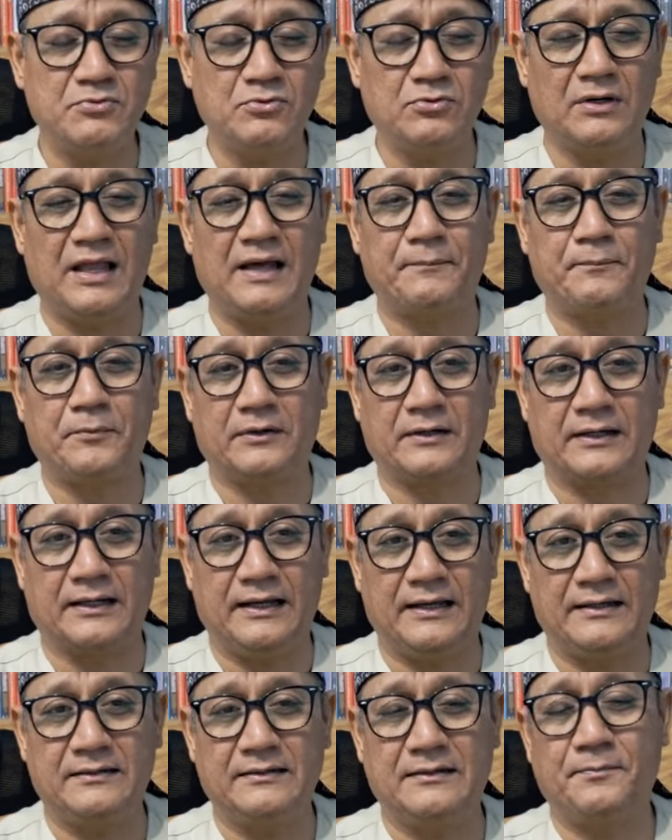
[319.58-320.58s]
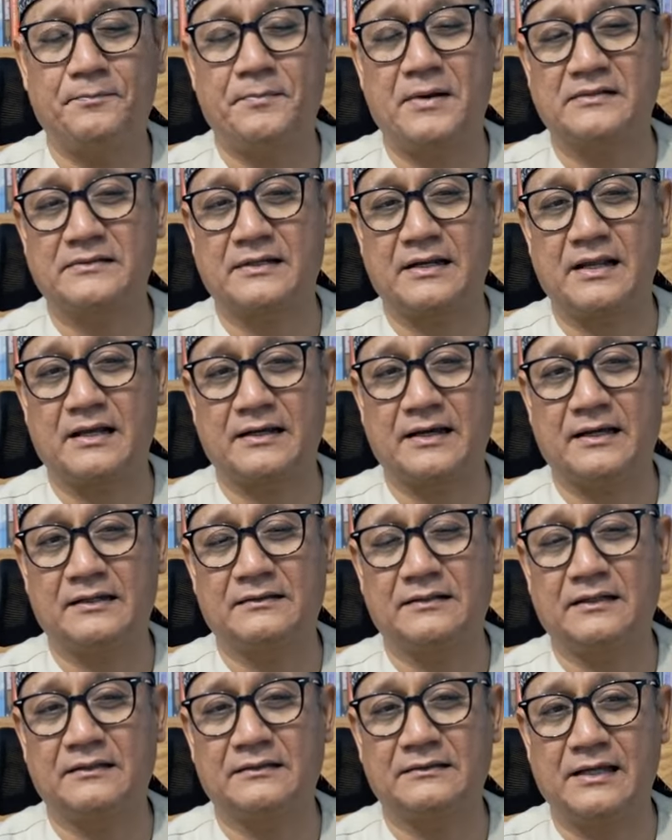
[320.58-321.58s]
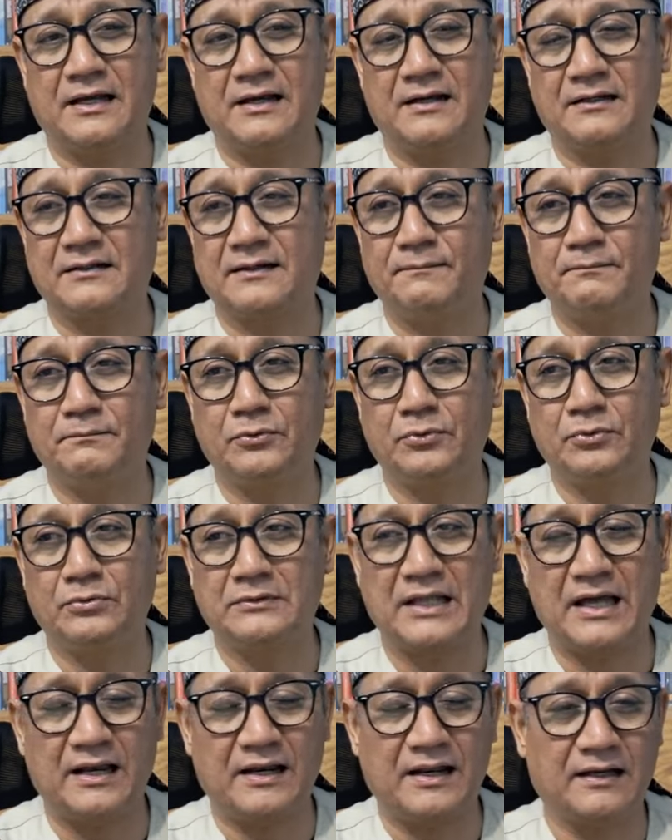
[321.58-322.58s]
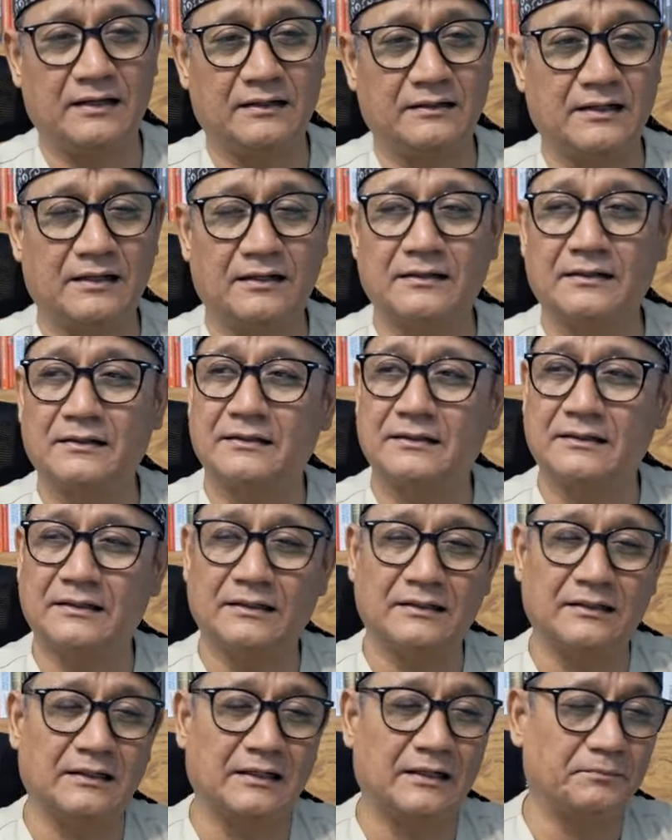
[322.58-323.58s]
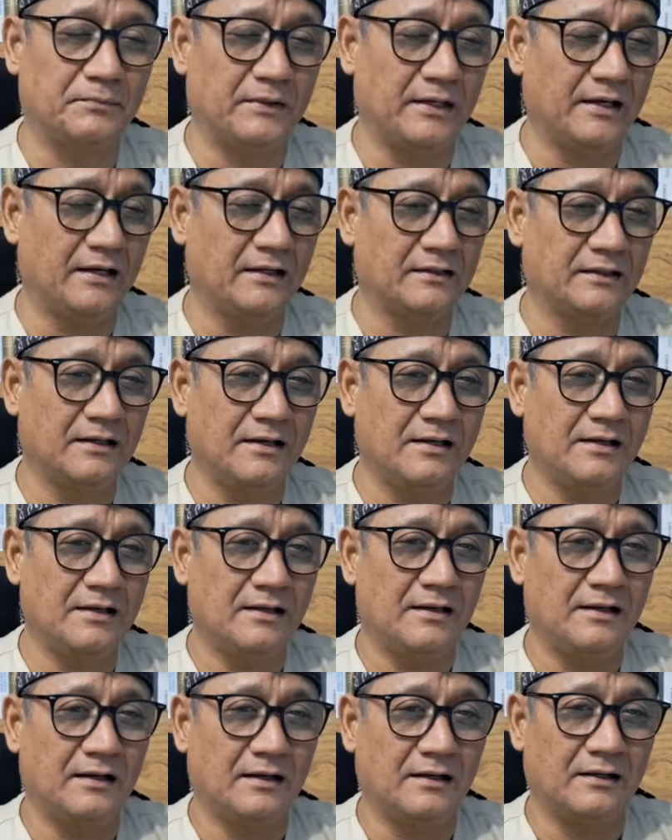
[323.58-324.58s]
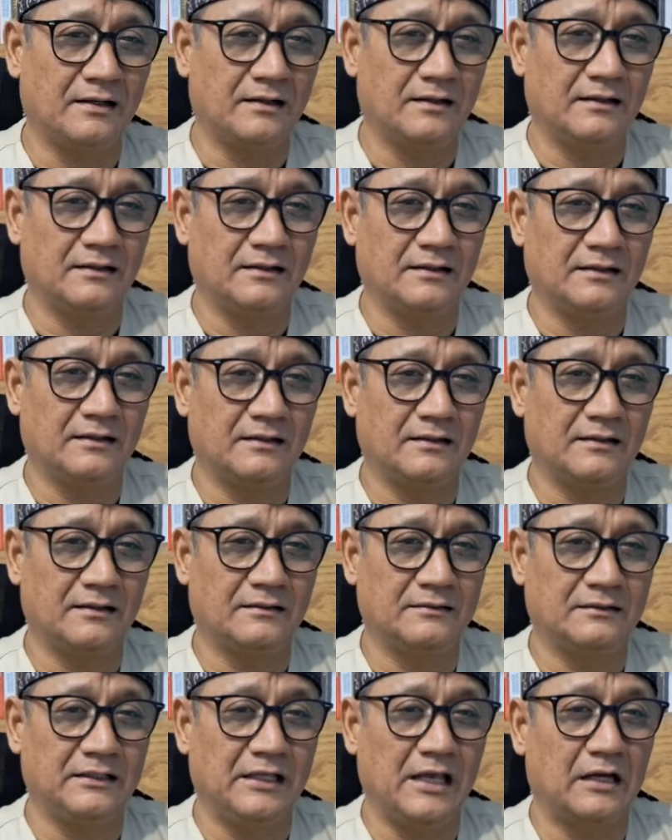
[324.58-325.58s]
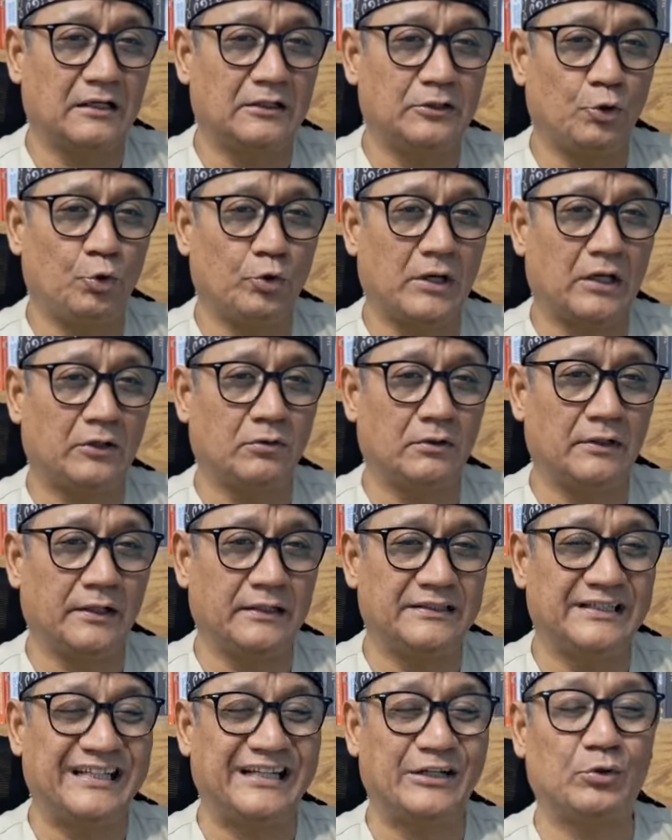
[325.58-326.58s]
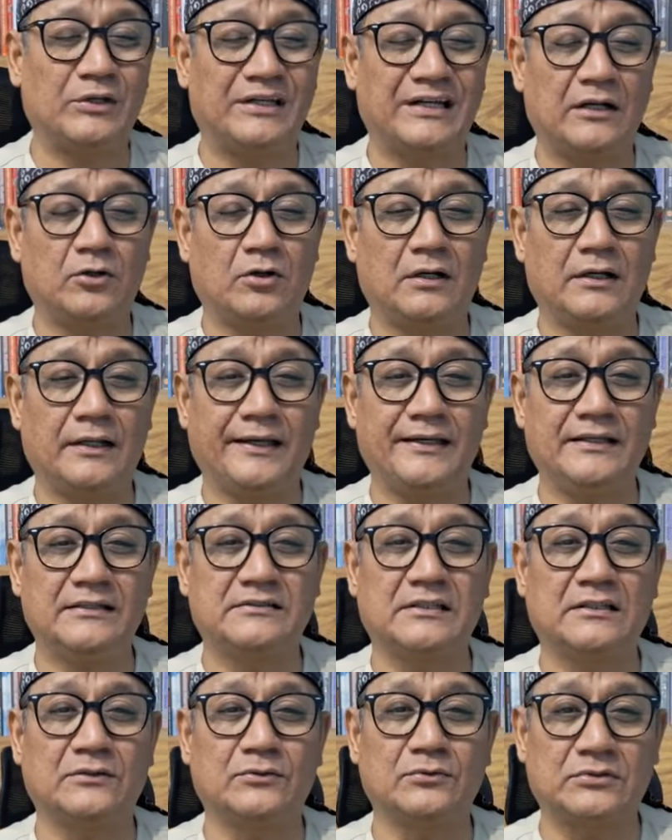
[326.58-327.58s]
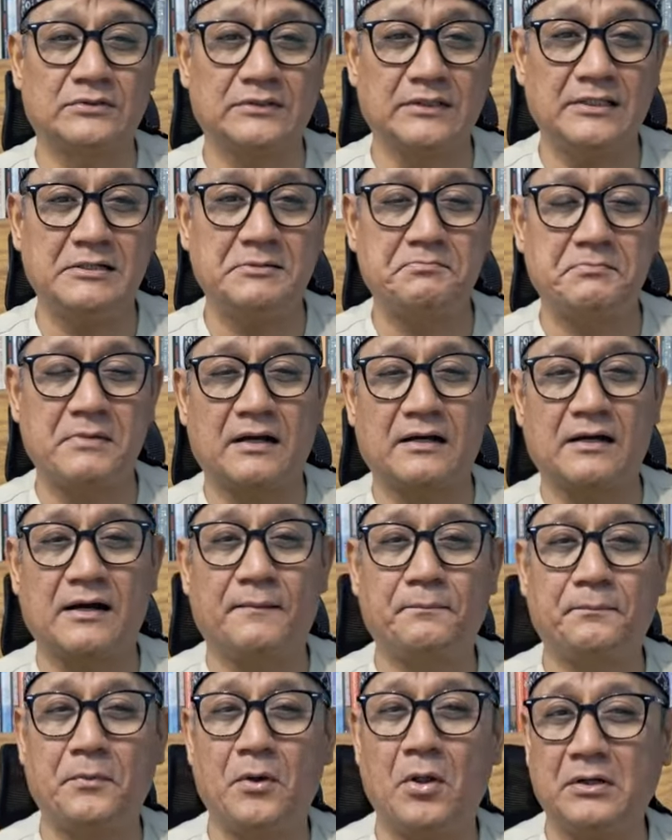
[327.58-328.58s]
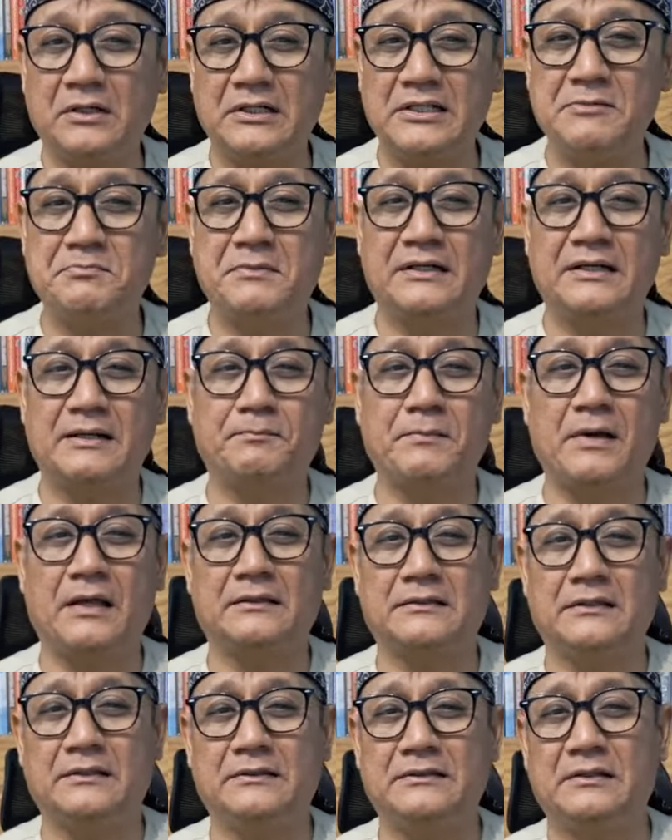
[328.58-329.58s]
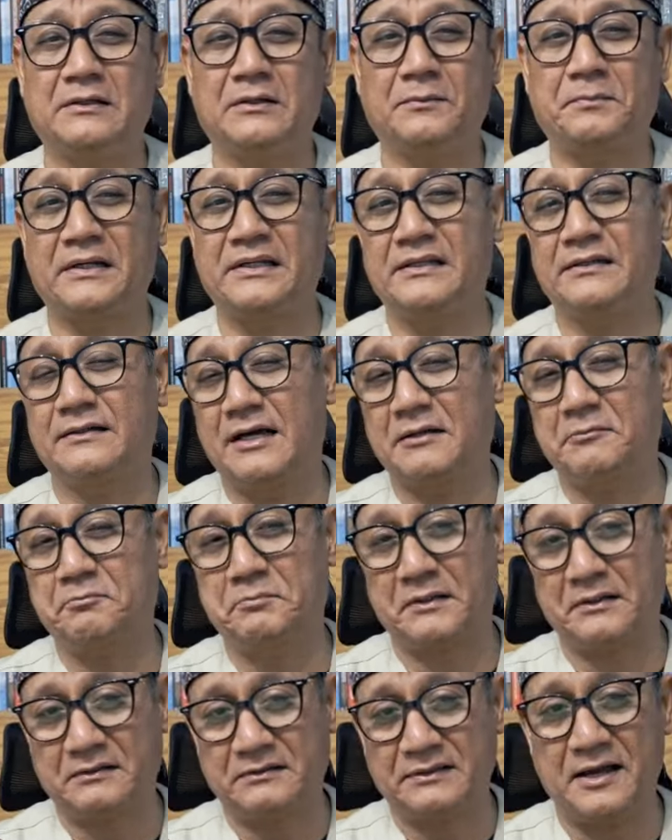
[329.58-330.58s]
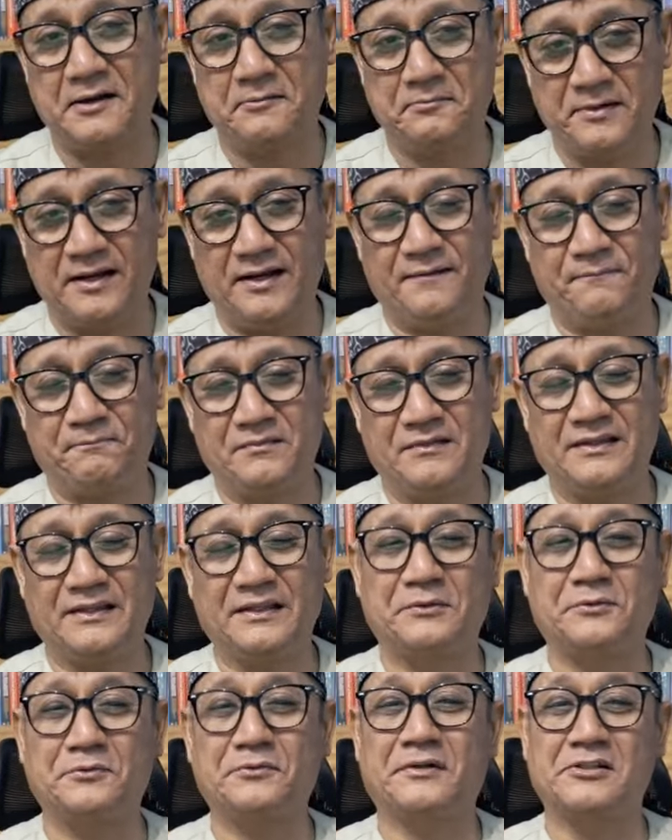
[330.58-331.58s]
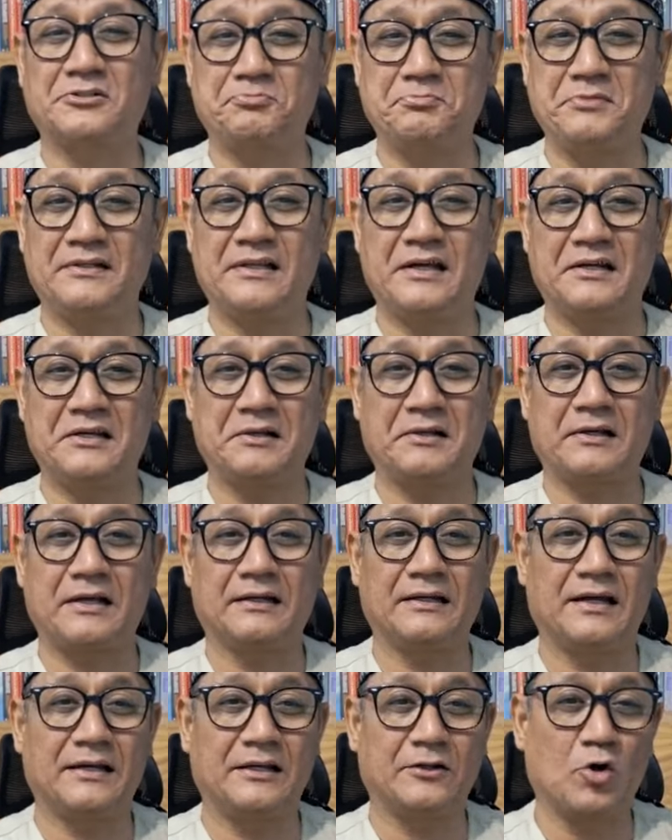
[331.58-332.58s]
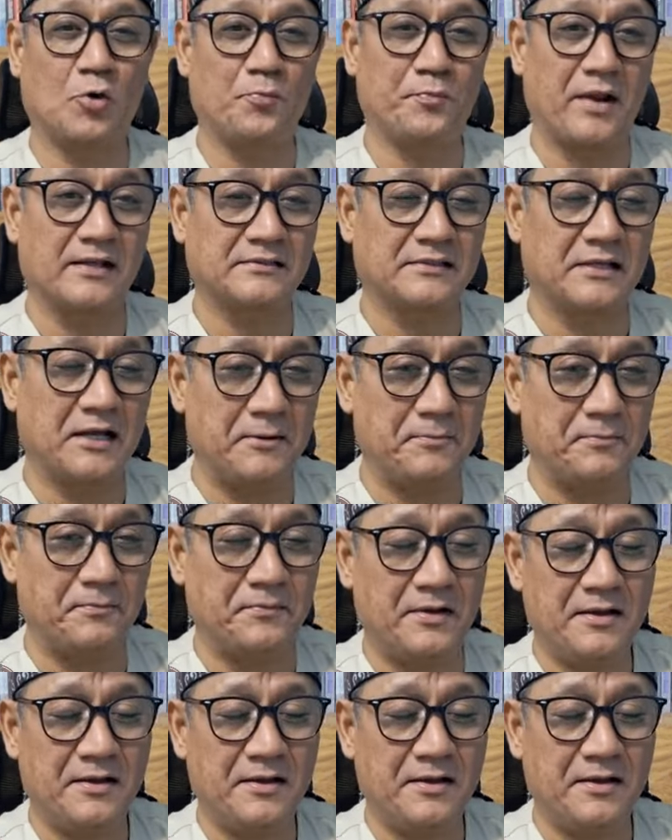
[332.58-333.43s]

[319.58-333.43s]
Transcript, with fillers: laporan masyarakat tentang kebrutalan dan eh, apa ya eh, yang dirugikan oleh dirugikan oleh institusi maka Polri menepati peringkat pertama itu resmi dari dari Komnas HAM